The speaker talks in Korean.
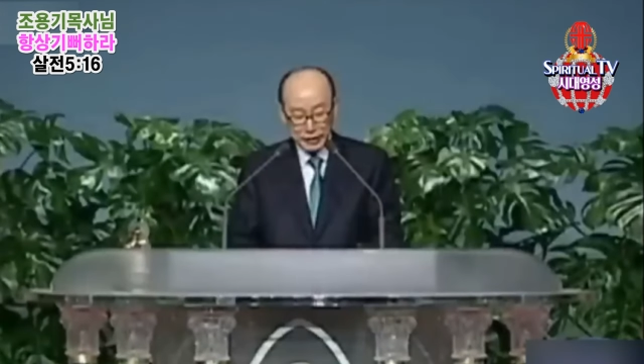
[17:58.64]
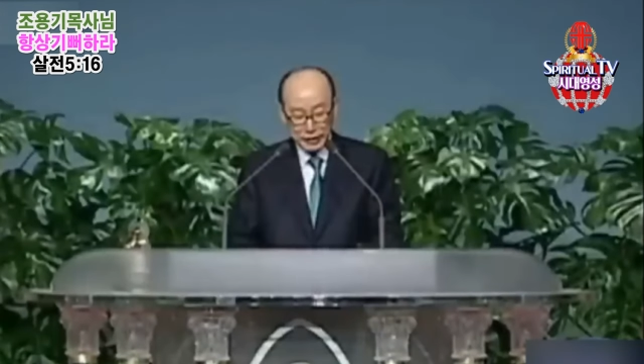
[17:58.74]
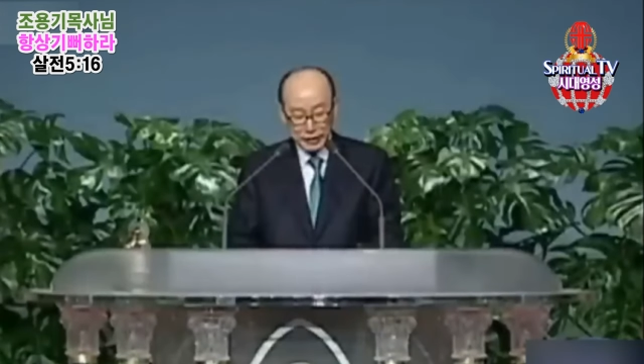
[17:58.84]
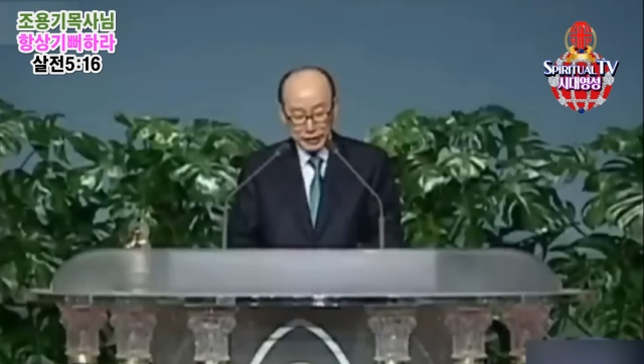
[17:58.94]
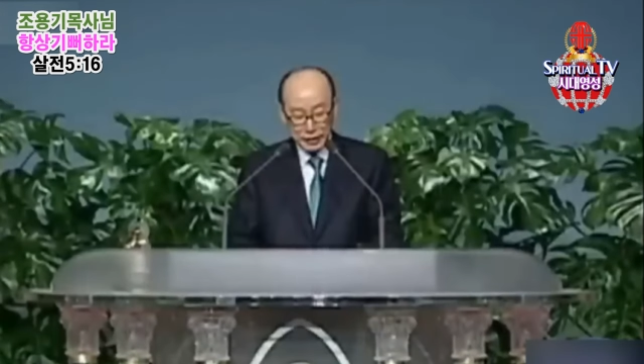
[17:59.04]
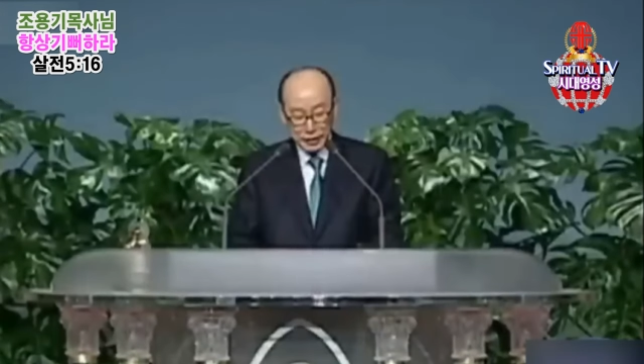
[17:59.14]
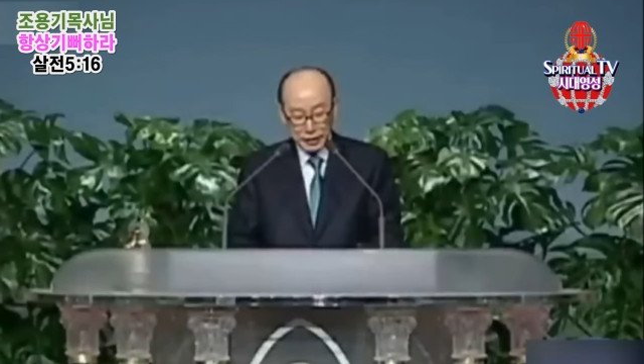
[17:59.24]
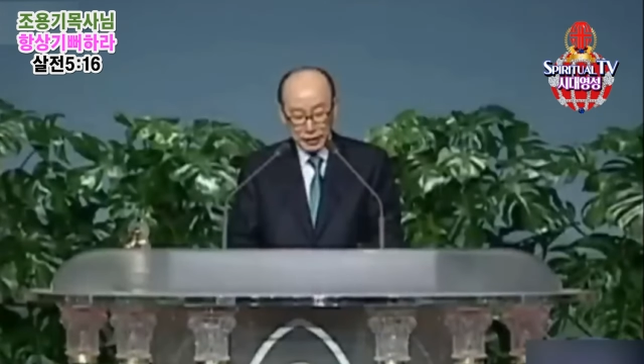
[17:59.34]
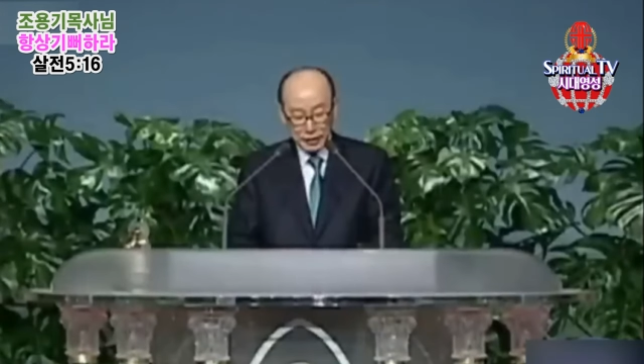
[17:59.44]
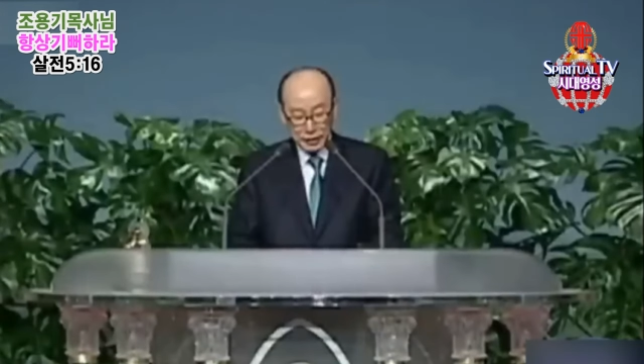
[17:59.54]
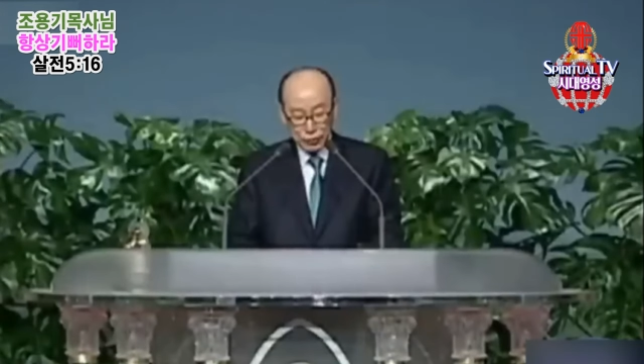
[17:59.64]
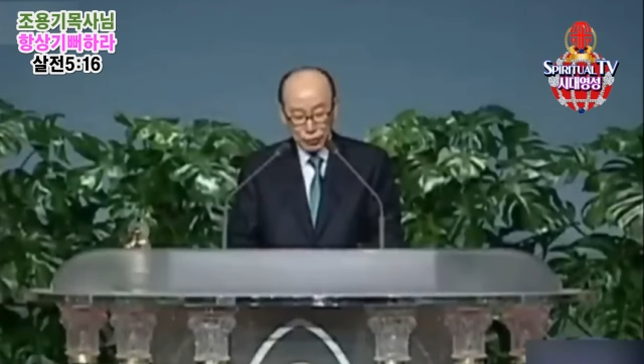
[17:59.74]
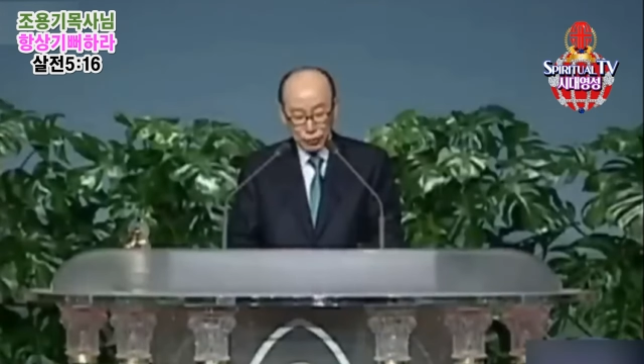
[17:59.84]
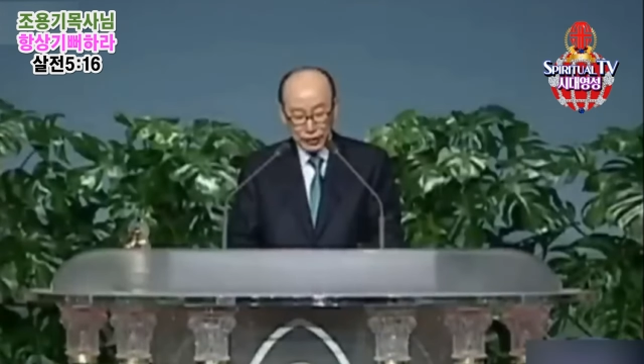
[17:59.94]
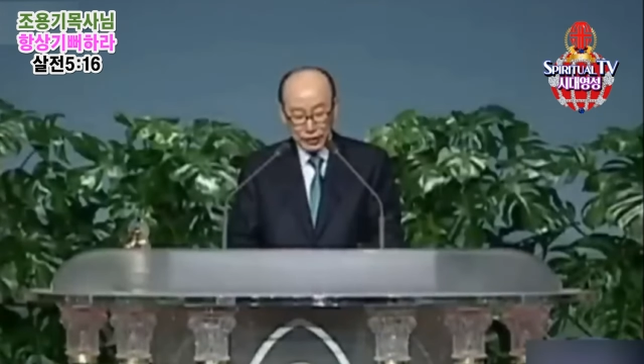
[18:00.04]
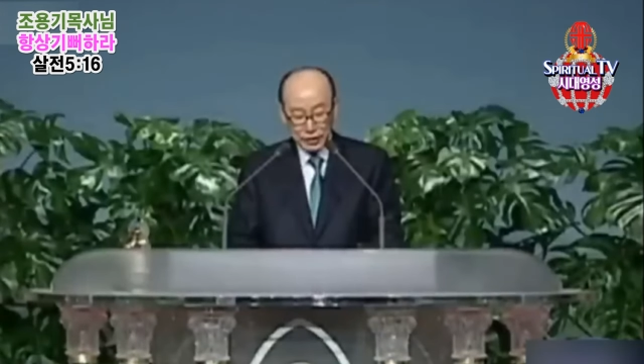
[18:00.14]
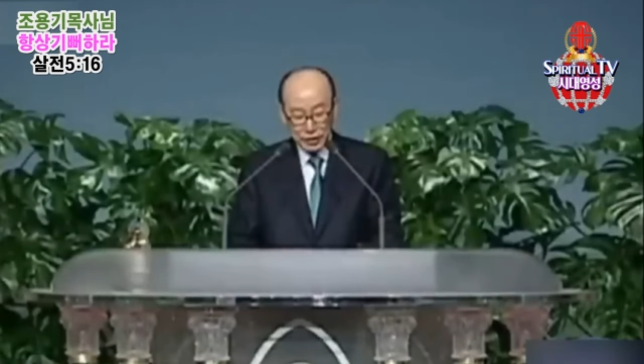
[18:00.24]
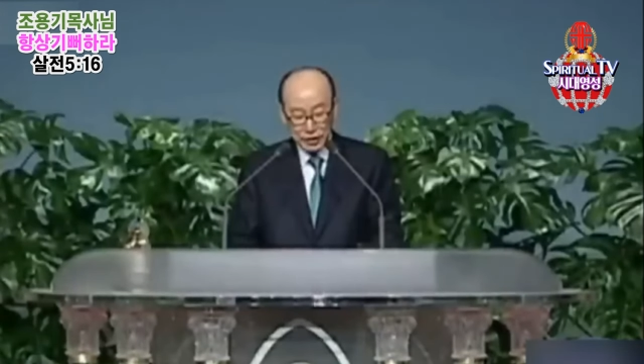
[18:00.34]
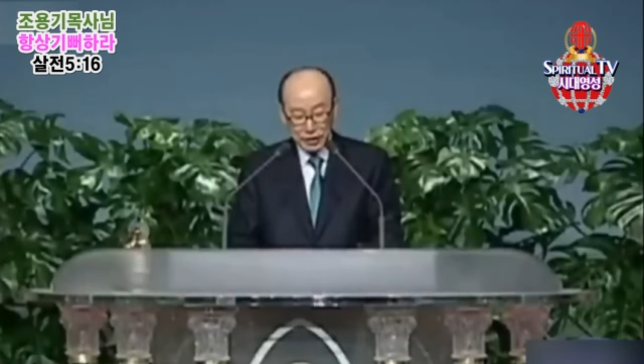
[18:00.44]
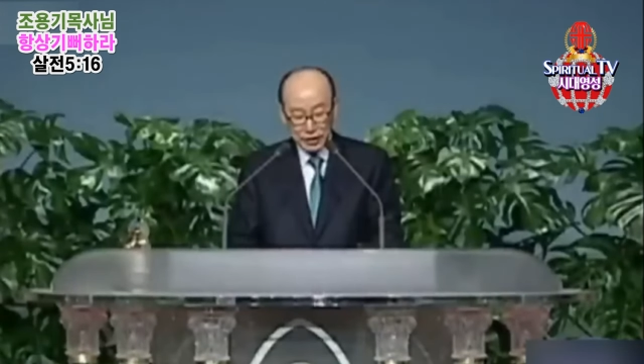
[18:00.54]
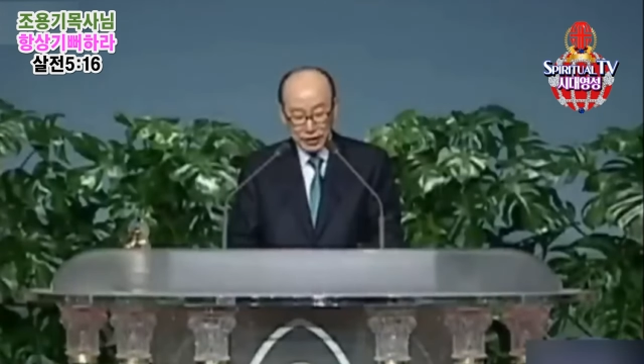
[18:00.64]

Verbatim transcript: 이르기를 그가 누구에게 지식을